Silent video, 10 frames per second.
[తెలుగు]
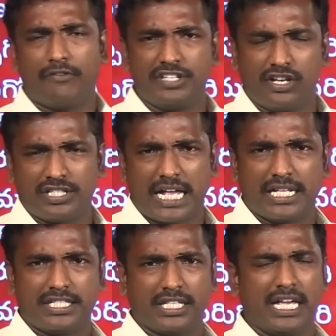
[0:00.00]
విజయం
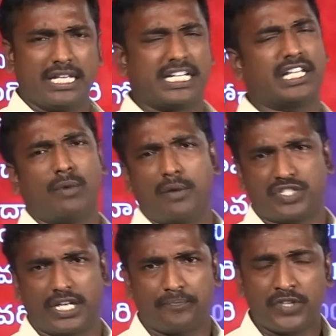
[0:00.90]
సాధించింది చంద్రబాబు
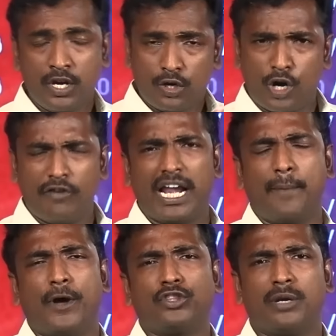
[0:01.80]
సీఎం రెండు
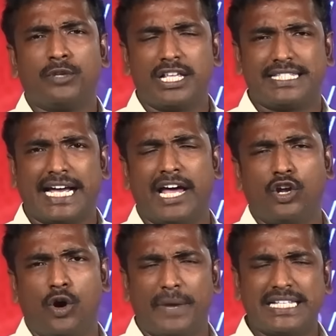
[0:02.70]
వేల పంతొమ్మిదిలో
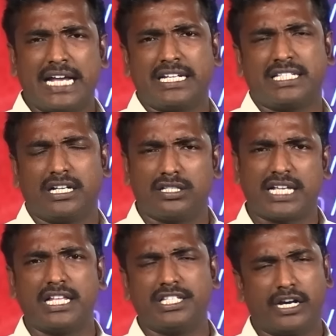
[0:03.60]
జగన్ మెజార్టీ సీట్లు
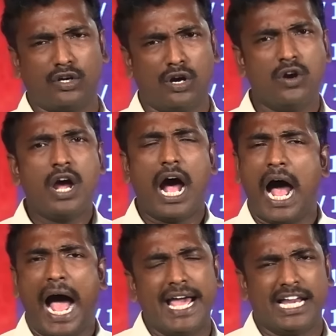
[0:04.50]
సాధించాడు
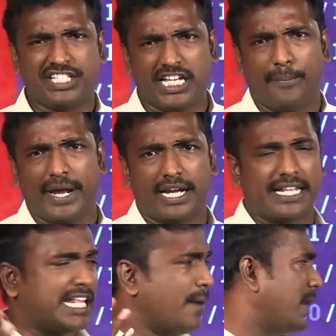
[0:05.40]
ఆయన సీఎం
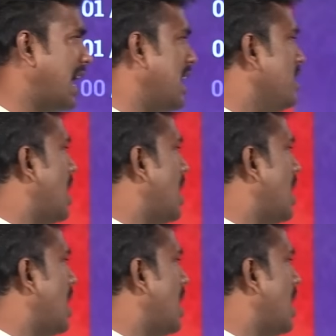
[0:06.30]
అయ్యాడు దాదాపుగా